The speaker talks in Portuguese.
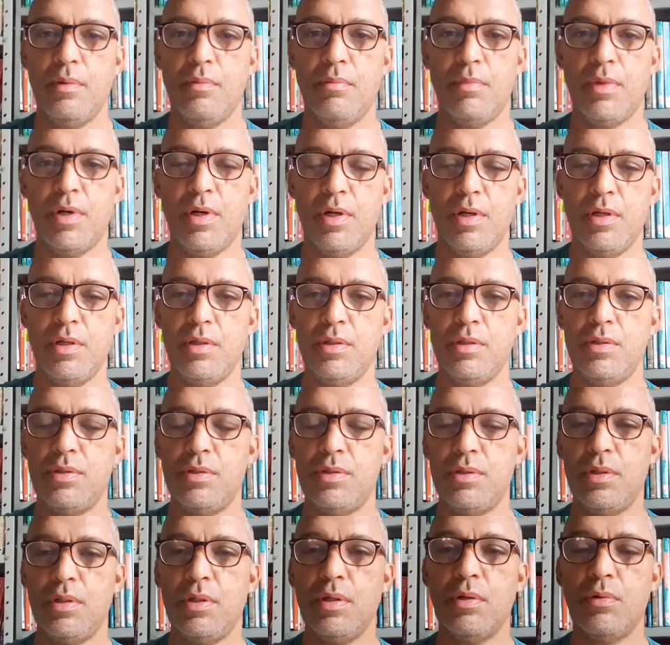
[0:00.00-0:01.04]

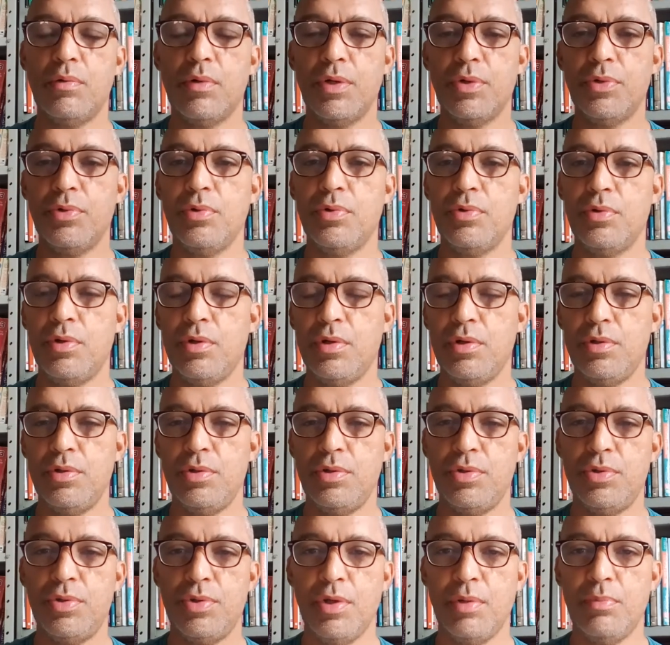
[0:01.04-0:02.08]
Mas enquanto nós
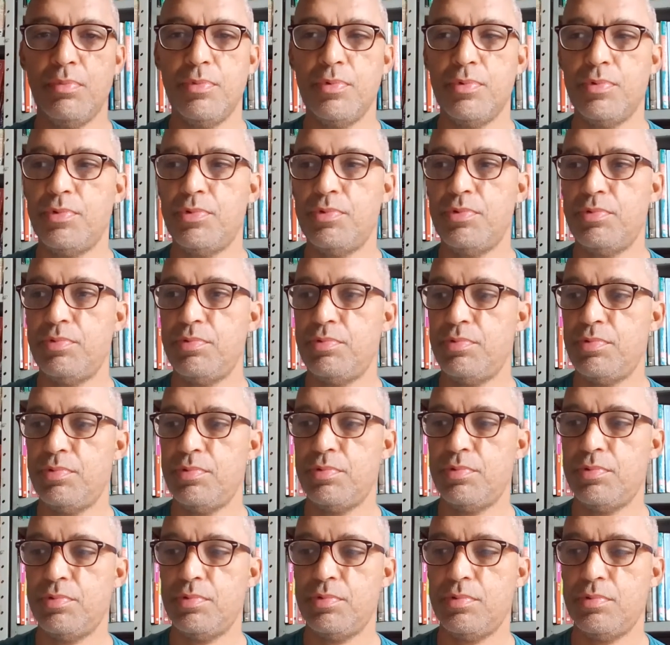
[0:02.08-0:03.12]

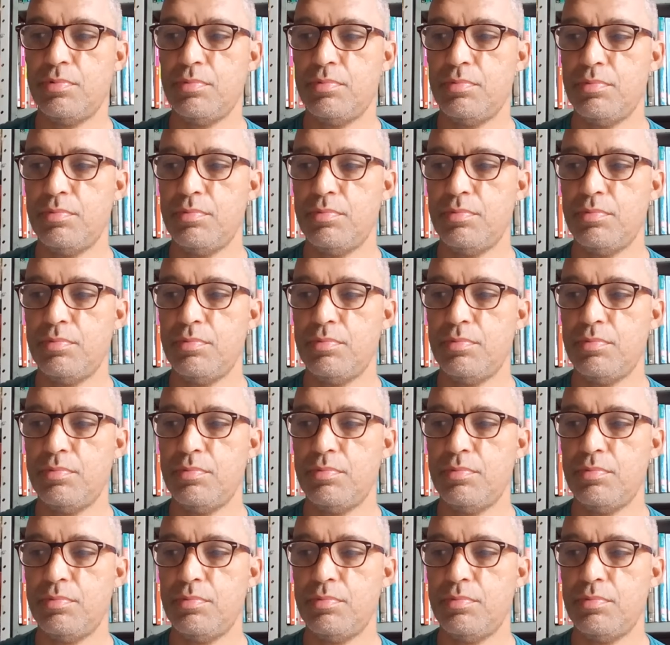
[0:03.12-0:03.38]
estamos